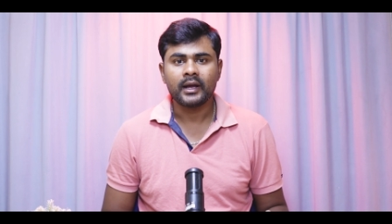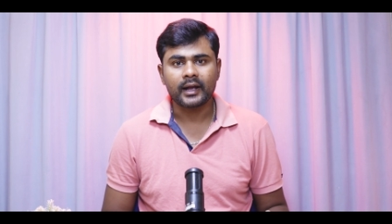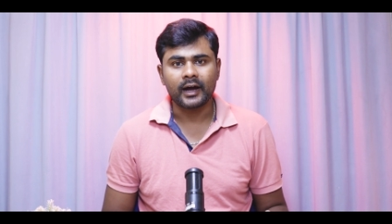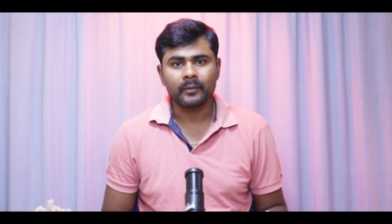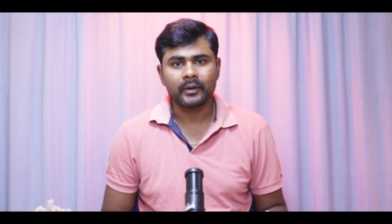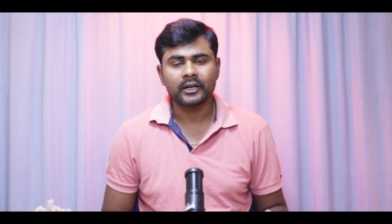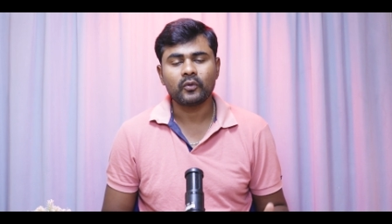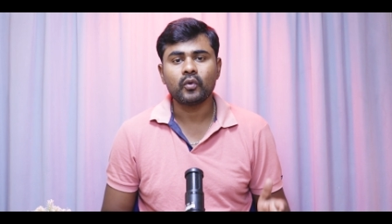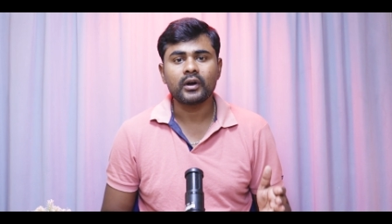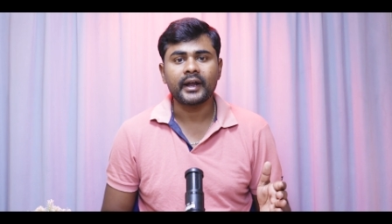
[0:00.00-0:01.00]
కానీ మనకి
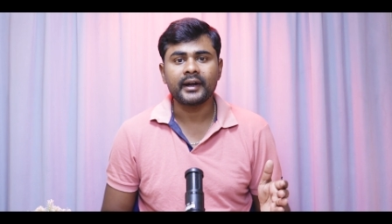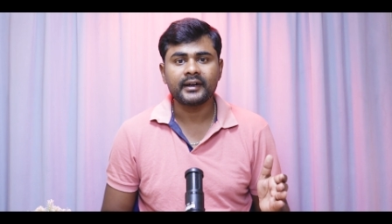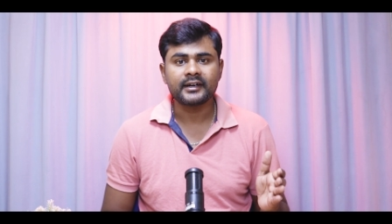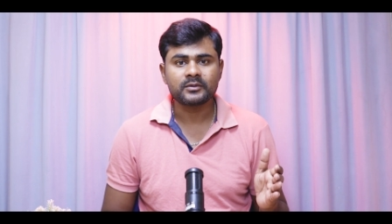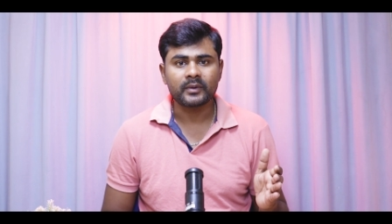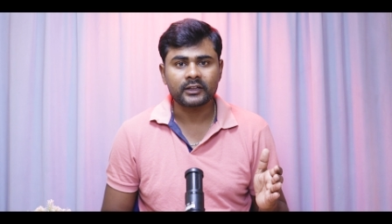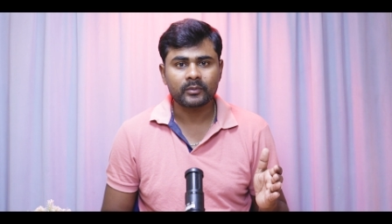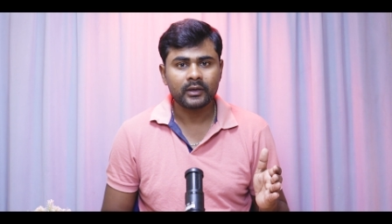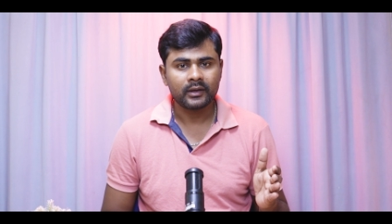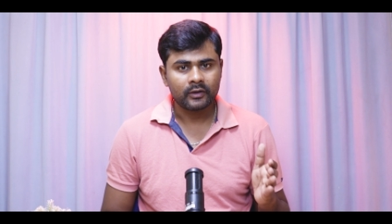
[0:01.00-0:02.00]
ఓల్డ్ నైంటీ హెడ్స్
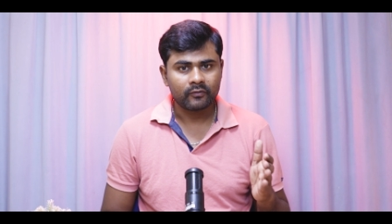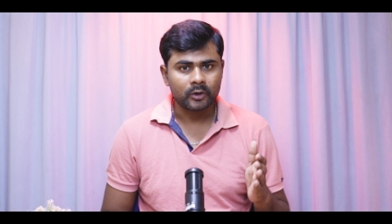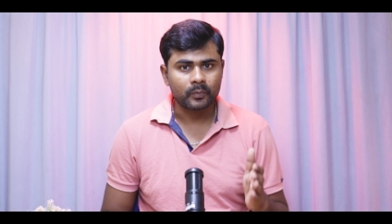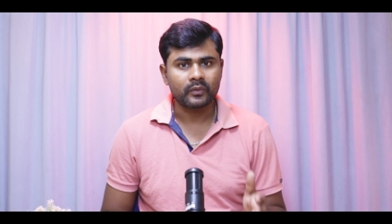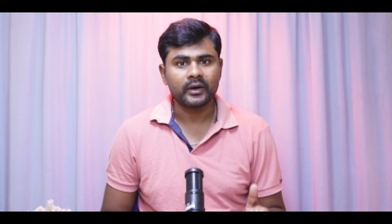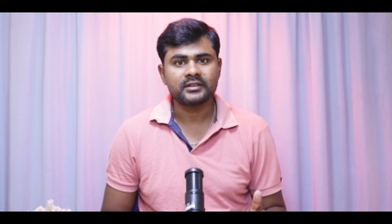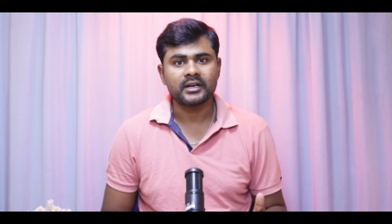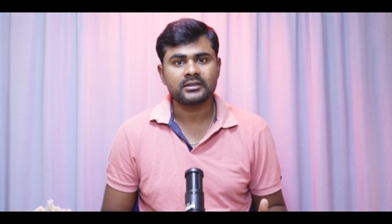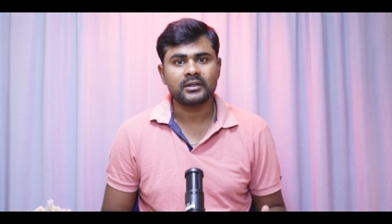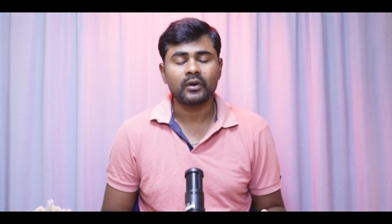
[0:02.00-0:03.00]
మాత్రమే వీళ్ళు ప్రొవైడ్
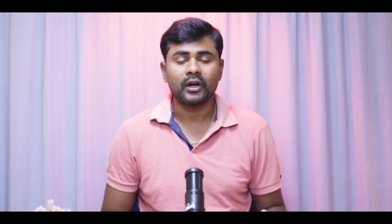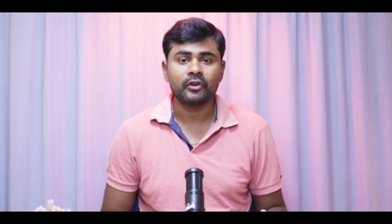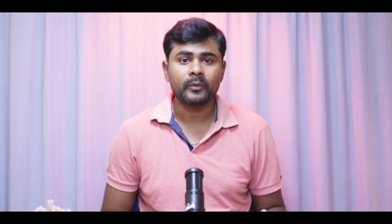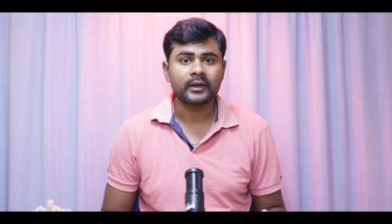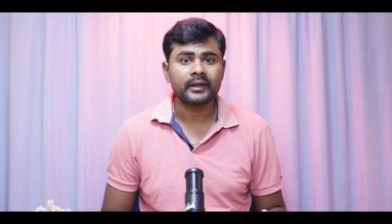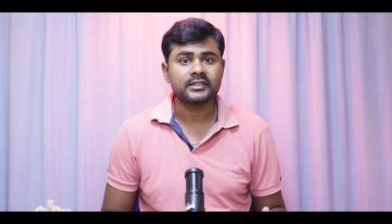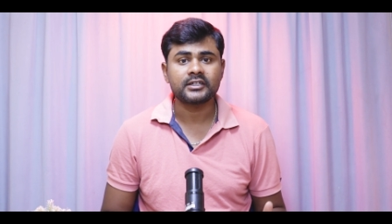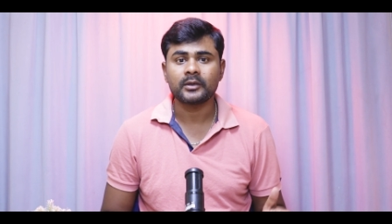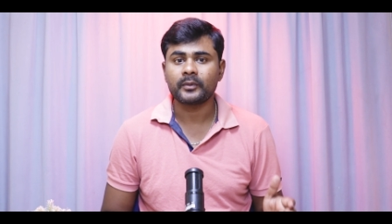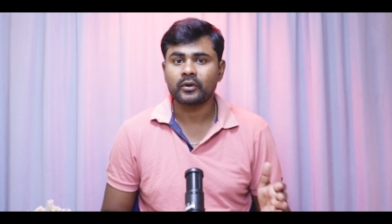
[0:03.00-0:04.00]
చేస్తున్నారు అందులో మనకి
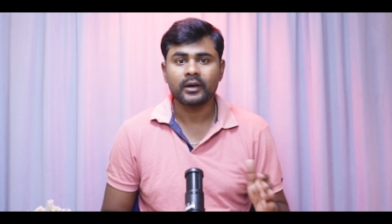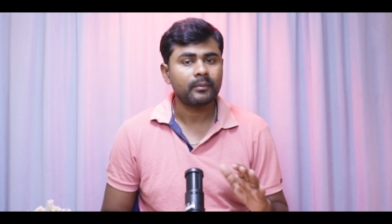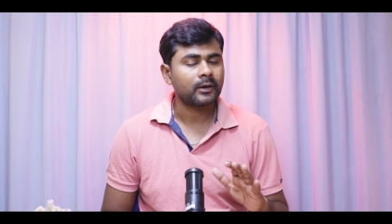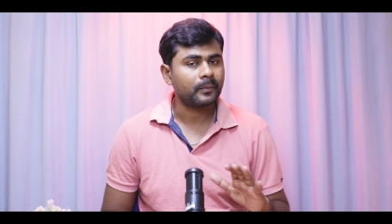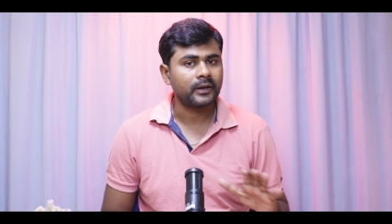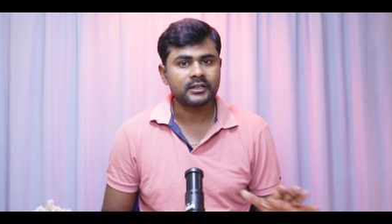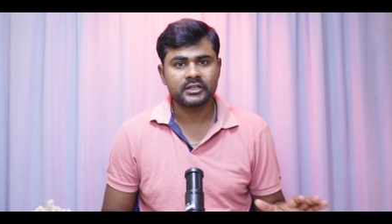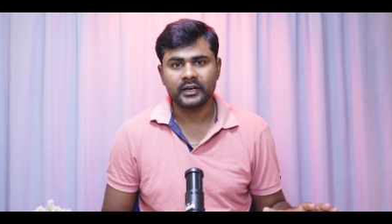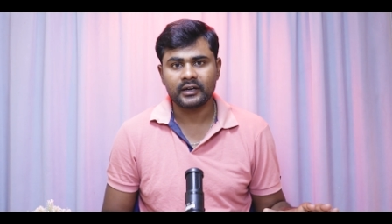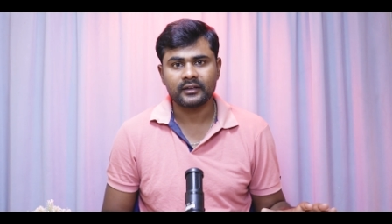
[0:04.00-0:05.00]
ఎజిటెన్ ప్లే కూడా మనకు ప్లే
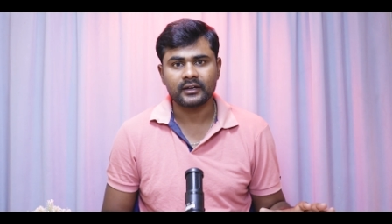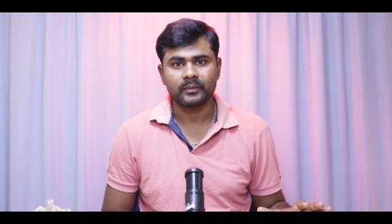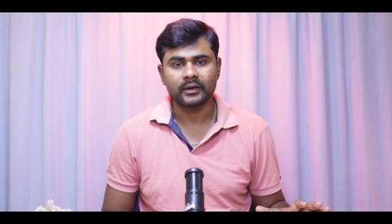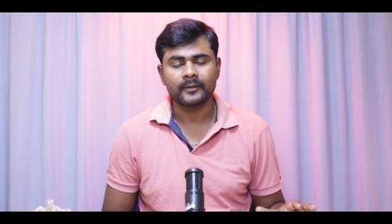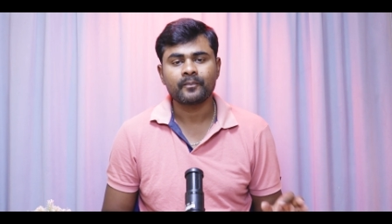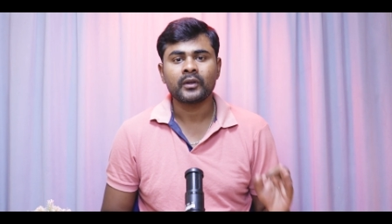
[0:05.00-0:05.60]
చేయట్లేదు అనమాట